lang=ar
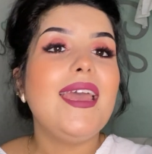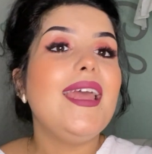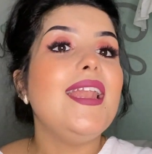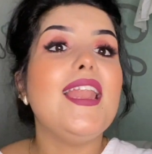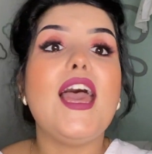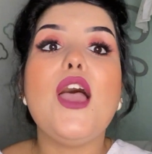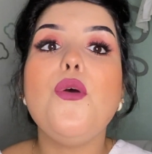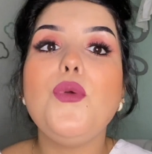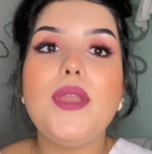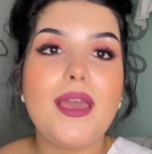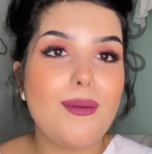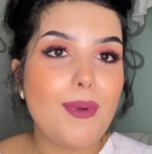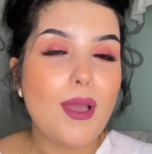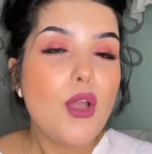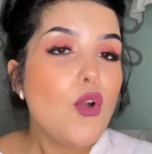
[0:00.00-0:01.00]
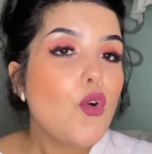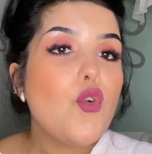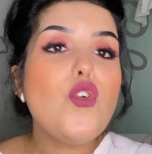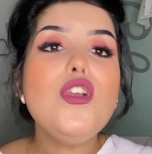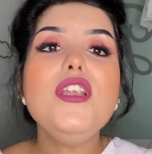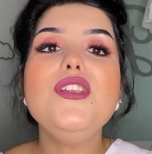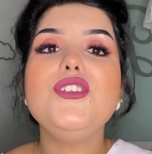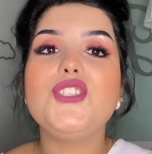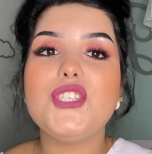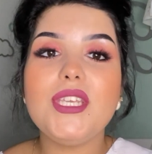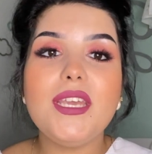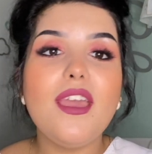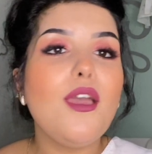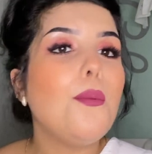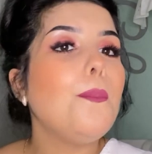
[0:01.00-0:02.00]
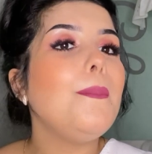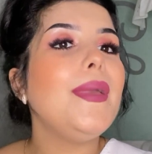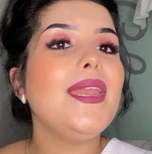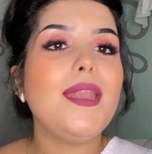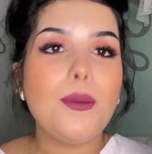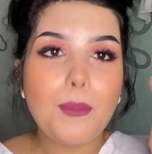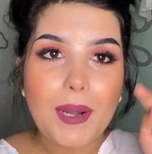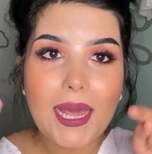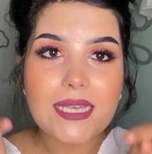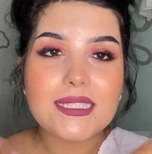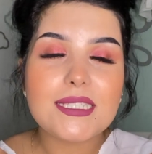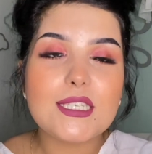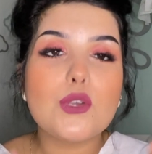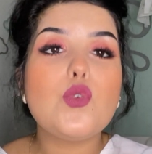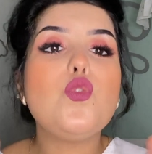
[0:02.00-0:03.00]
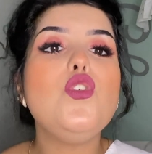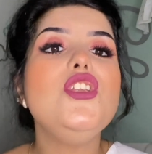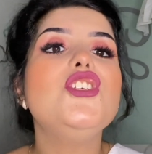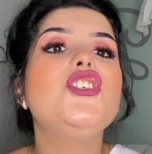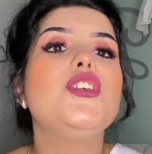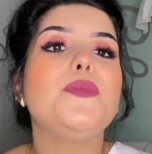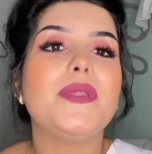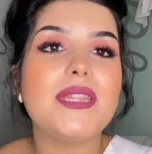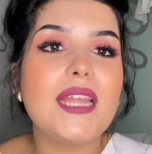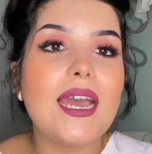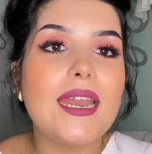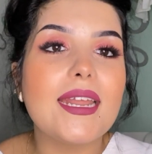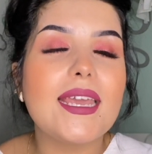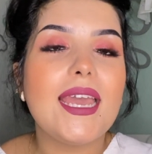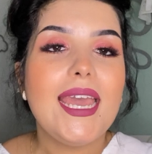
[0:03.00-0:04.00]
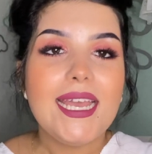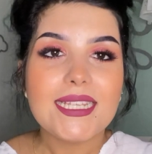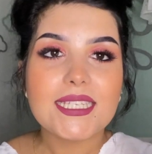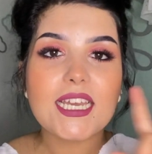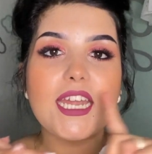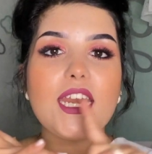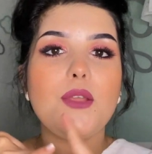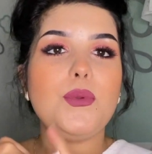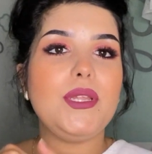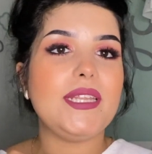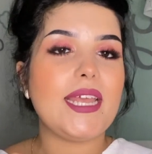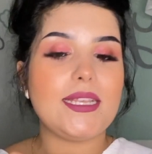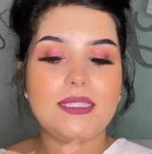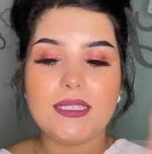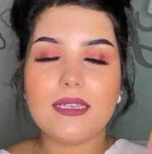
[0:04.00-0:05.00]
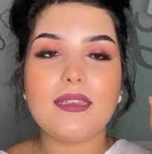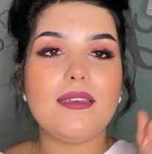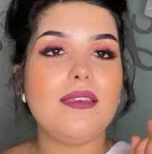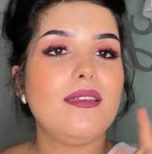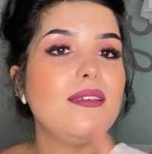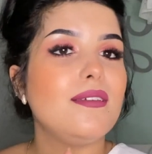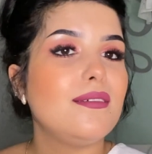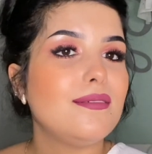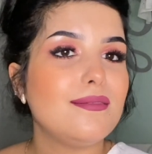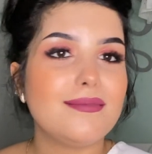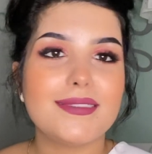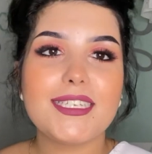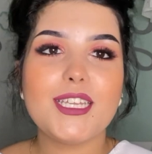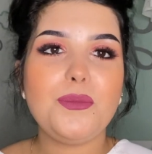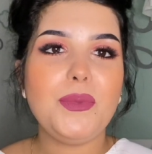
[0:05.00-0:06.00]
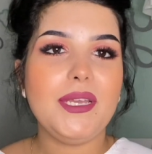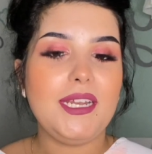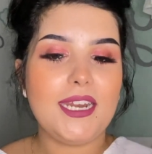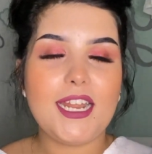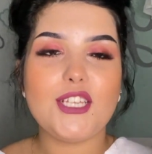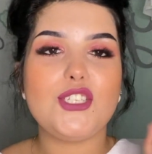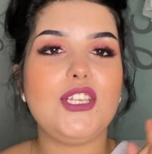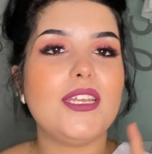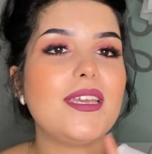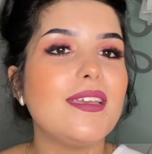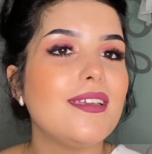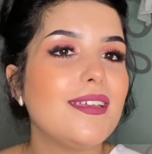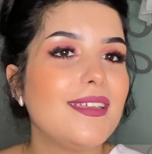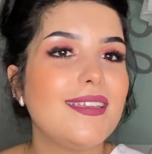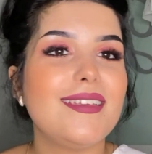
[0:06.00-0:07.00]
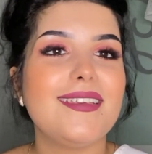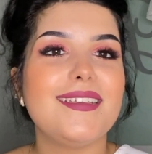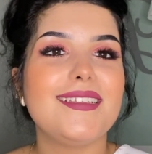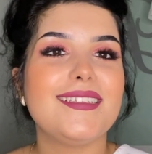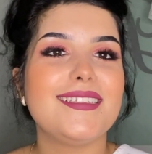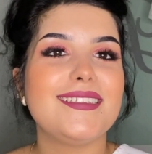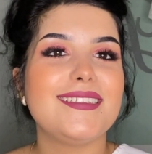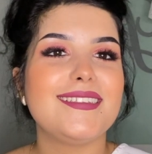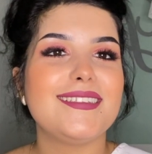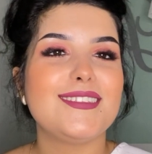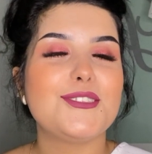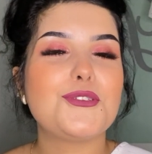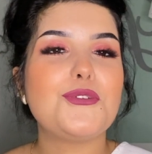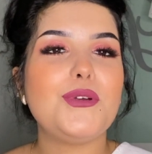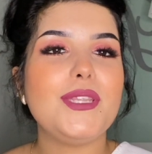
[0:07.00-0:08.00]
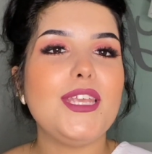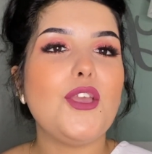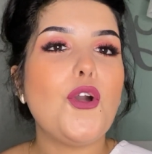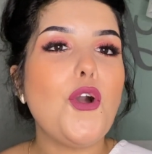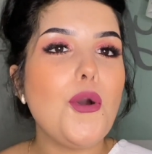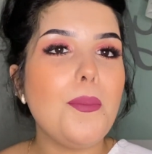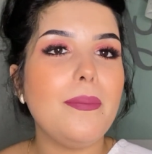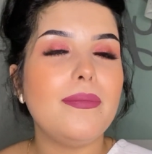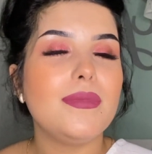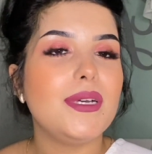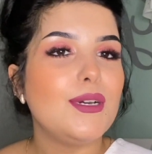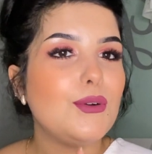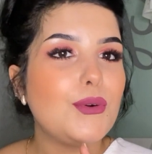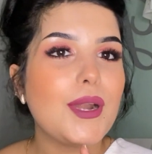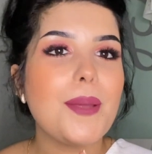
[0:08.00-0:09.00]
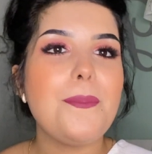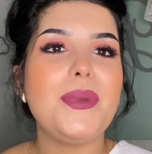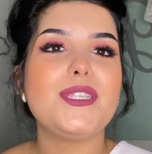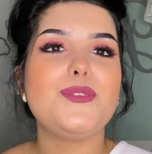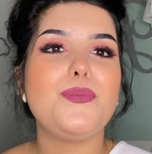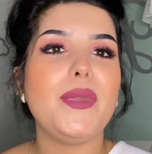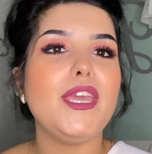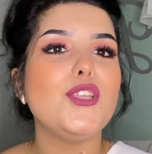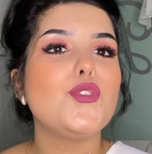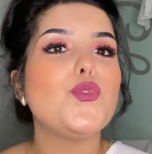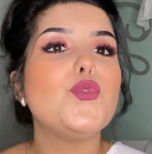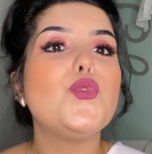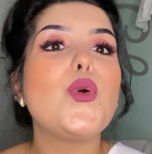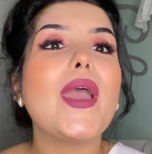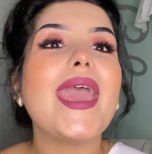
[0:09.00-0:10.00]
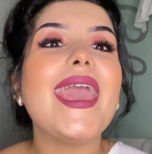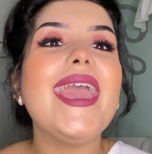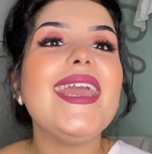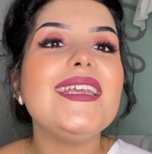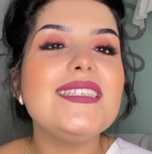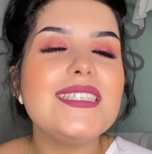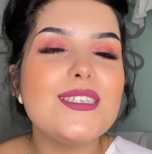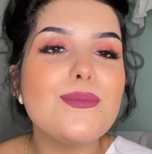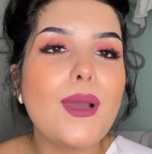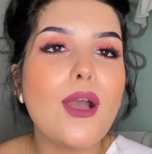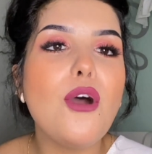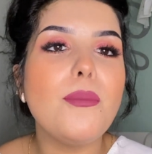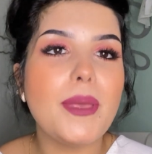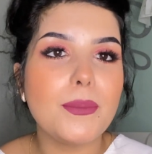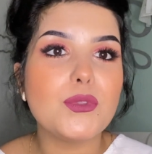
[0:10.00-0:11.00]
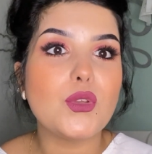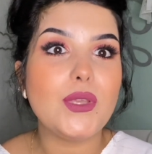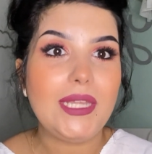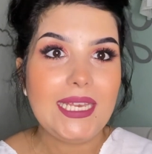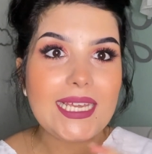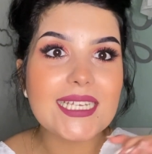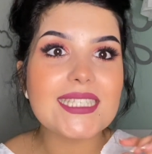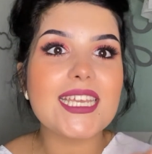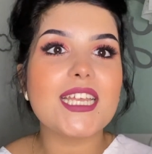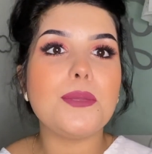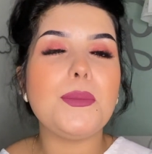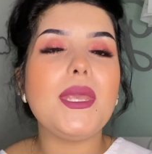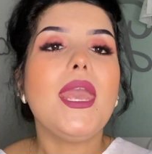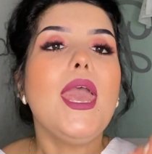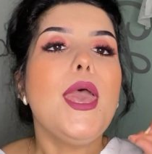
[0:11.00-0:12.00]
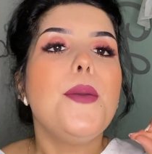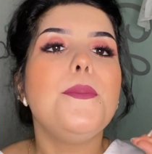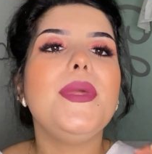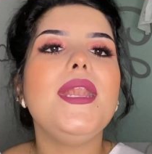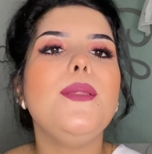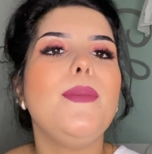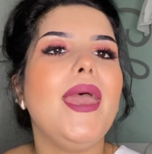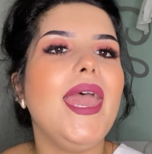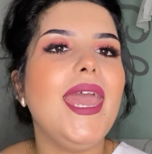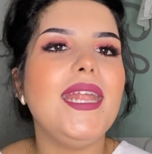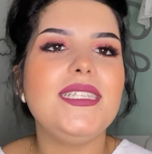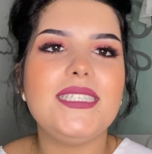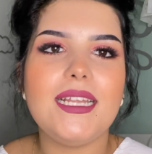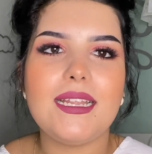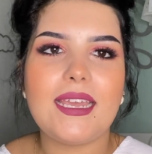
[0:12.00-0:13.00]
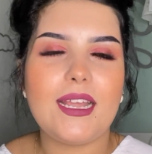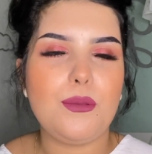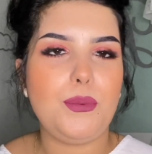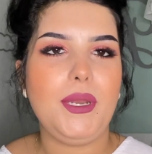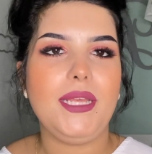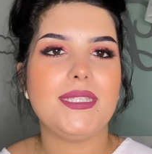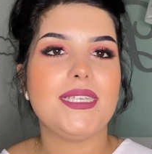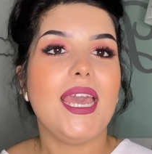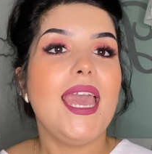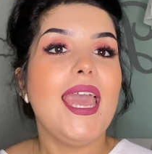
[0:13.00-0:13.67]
العولمه كل شيء من بلاصتك كل شيء من دارك تقري وليداتك تخدمي على راجلك تكوني ام وربة بيت وخادمه او ميم طو يعني كتخدمي من المحل ديالك البنات